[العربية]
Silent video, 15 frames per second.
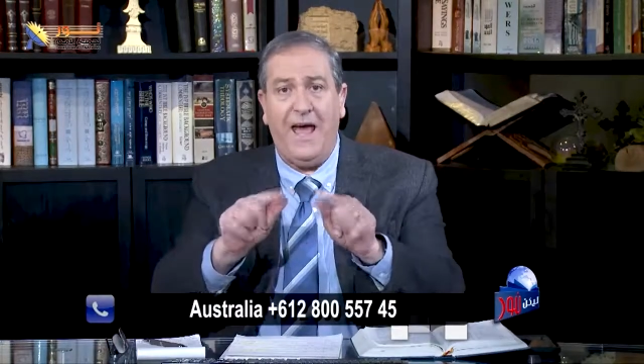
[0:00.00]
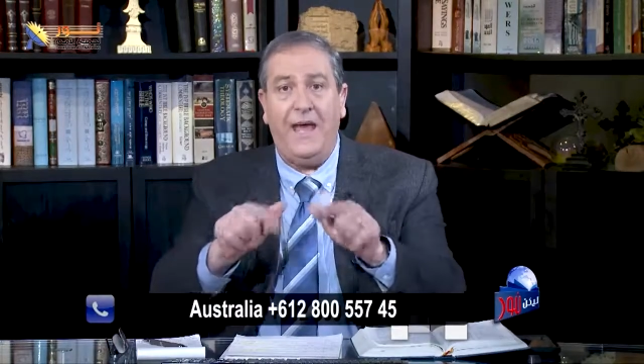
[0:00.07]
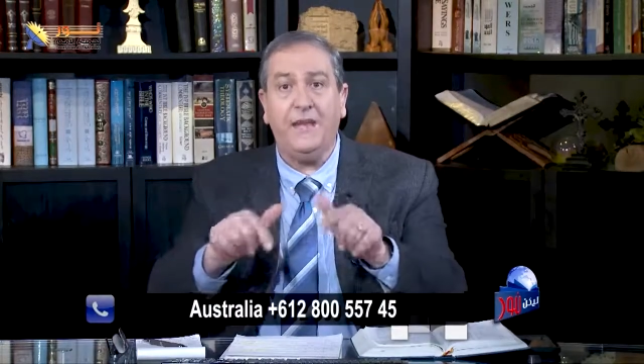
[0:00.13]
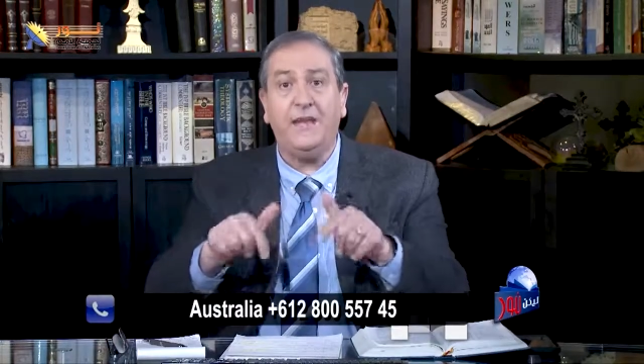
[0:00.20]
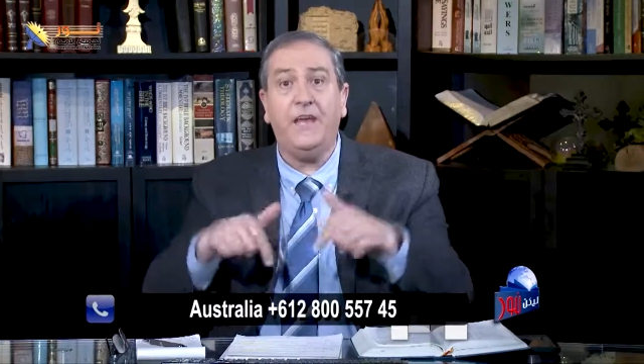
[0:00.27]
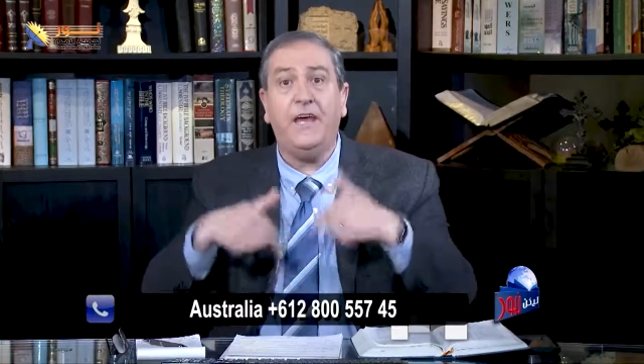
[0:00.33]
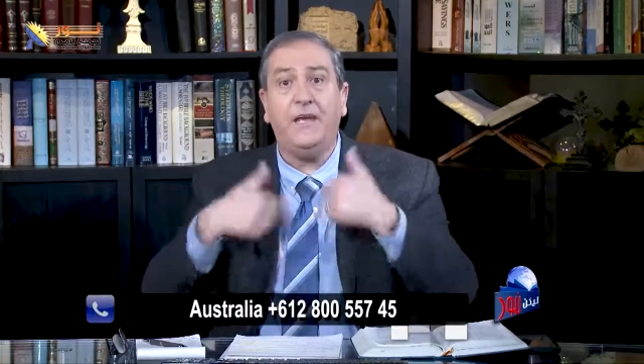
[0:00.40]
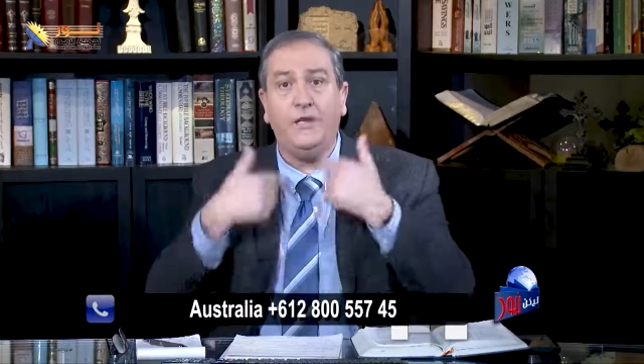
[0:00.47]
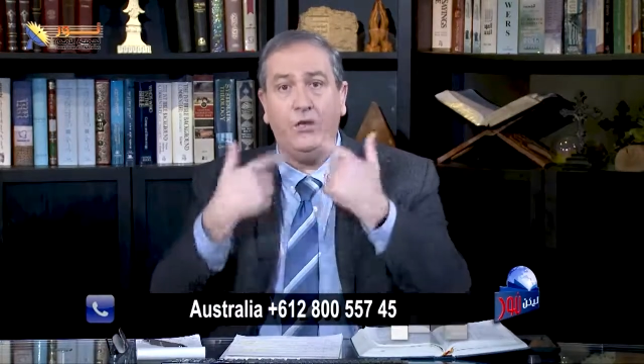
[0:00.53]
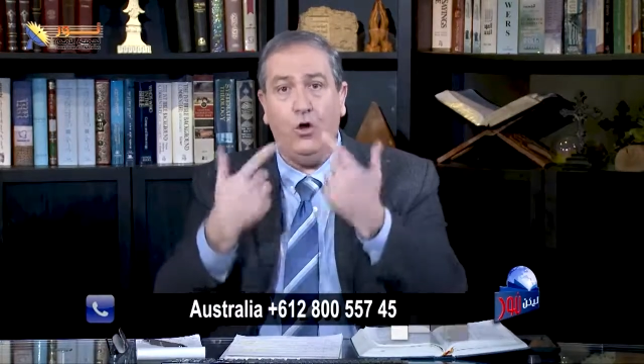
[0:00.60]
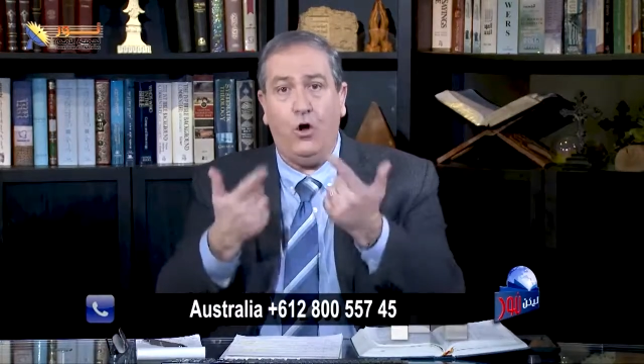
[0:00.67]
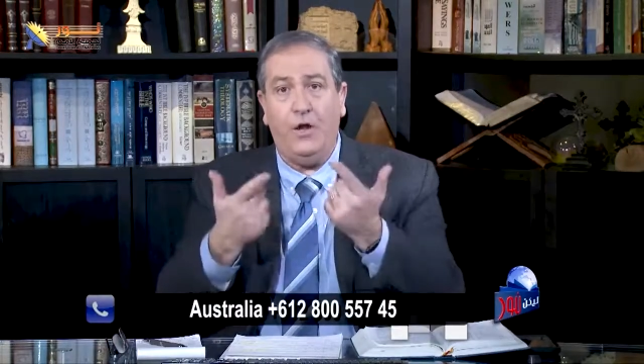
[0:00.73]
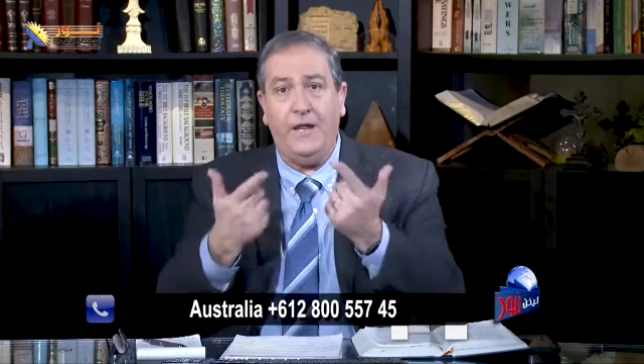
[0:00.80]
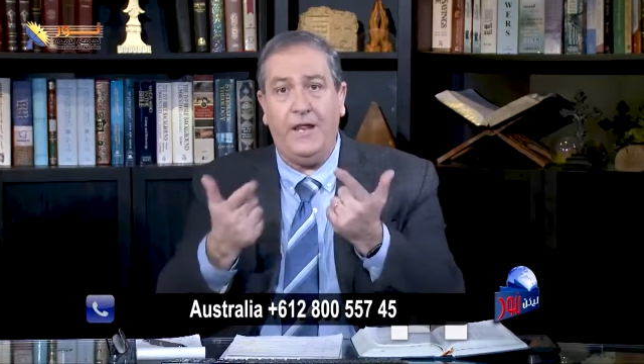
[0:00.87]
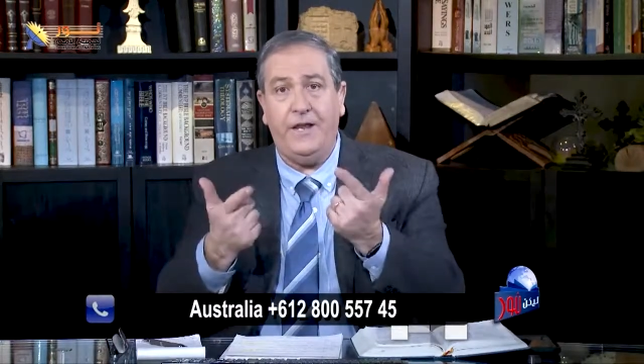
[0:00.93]
ان
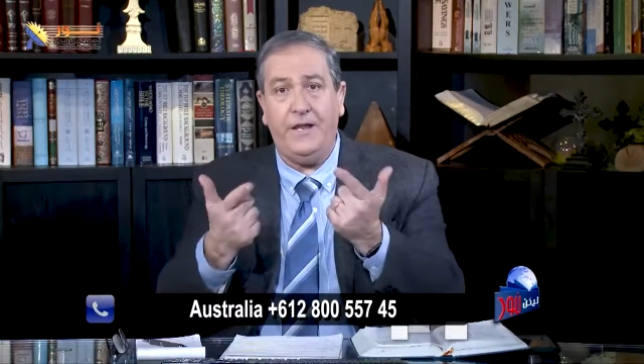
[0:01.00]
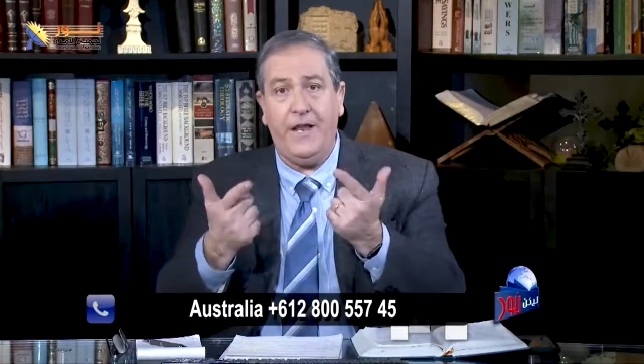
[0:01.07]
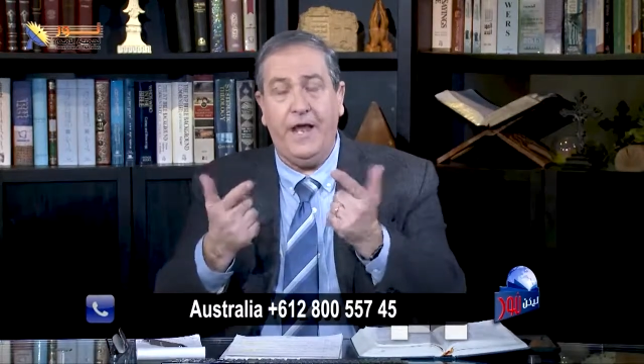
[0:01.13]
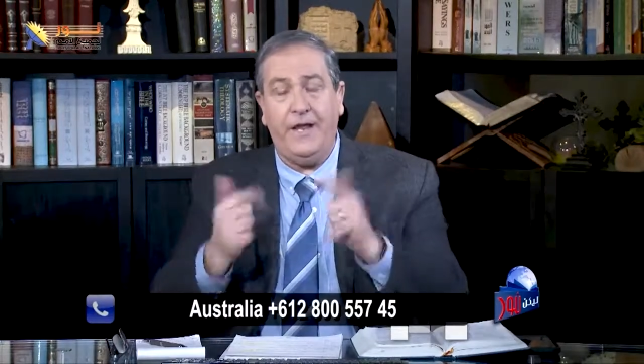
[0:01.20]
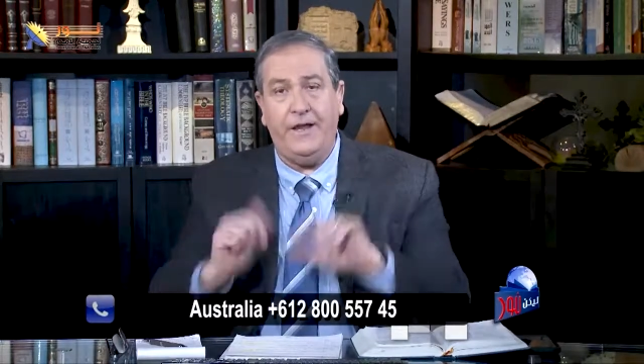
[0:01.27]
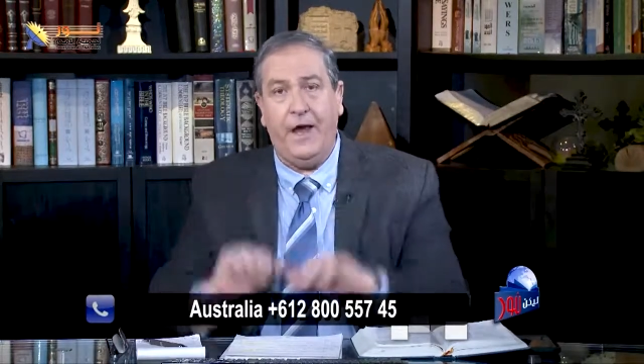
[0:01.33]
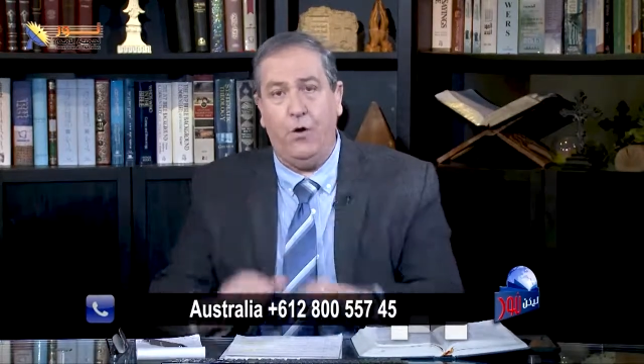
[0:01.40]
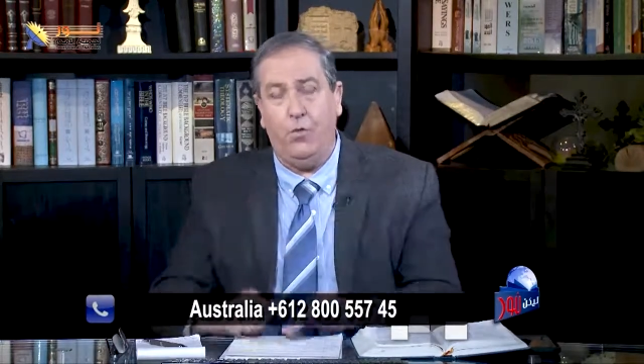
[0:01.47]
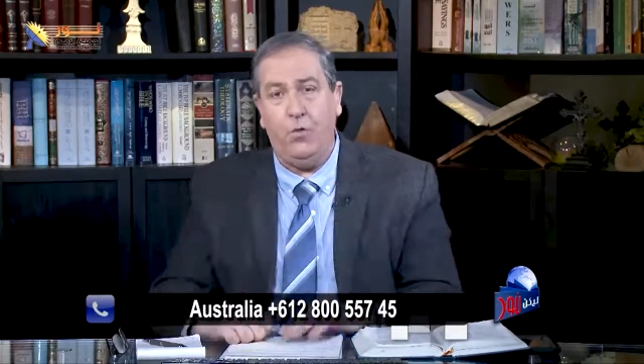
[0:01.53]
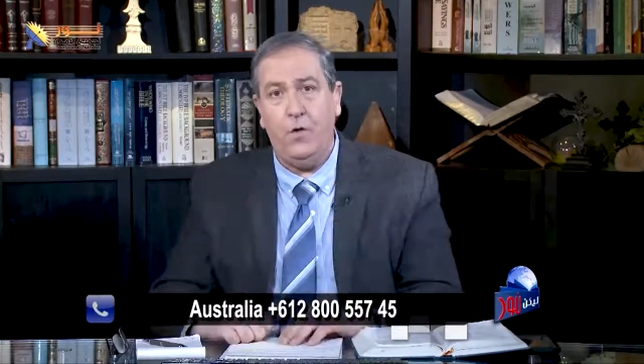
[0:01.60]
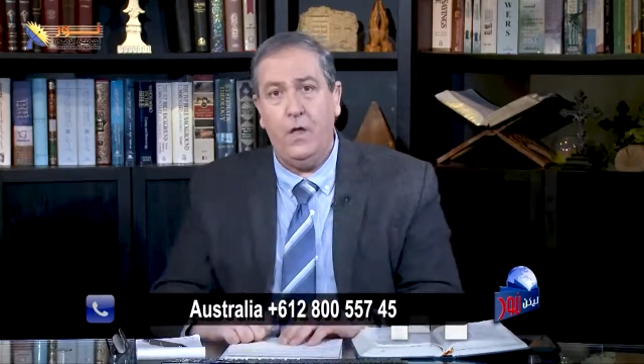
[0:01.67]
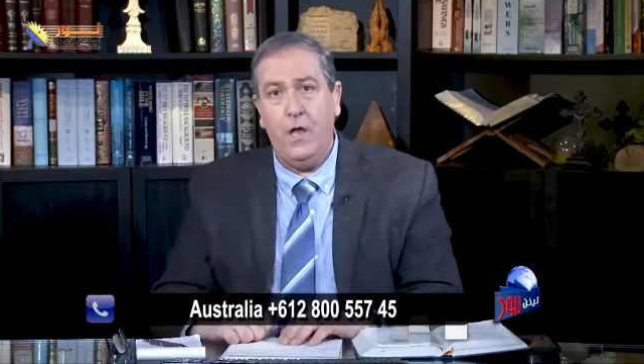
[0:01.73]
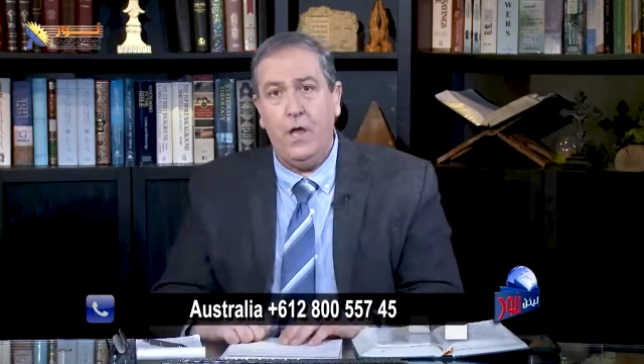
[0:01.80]
يعلن له